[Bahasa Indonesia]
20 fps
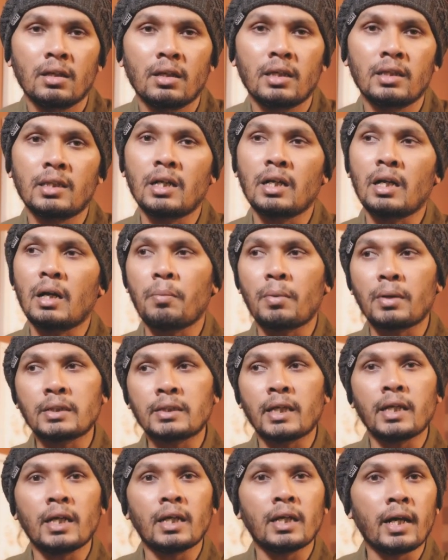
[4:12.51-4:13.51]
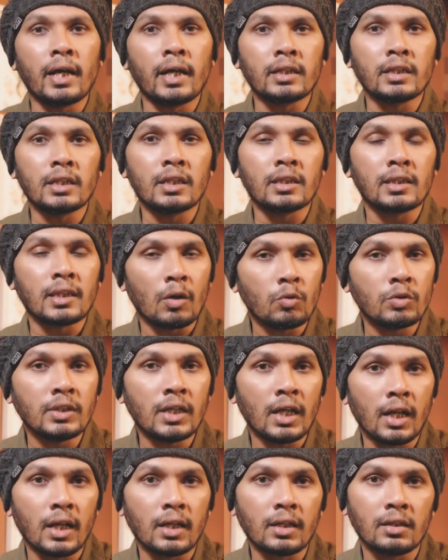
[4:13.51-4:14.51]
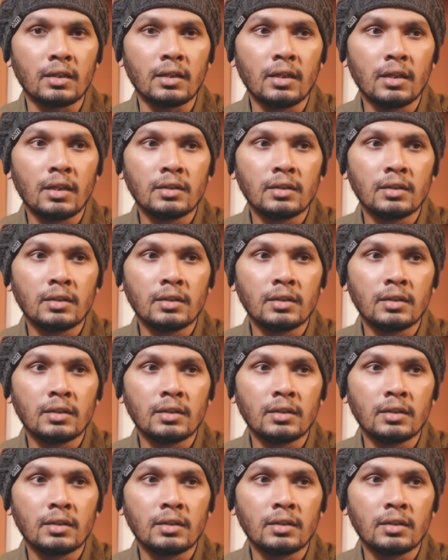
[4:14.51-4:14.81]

kita nggak percaya guide ini tahu jalan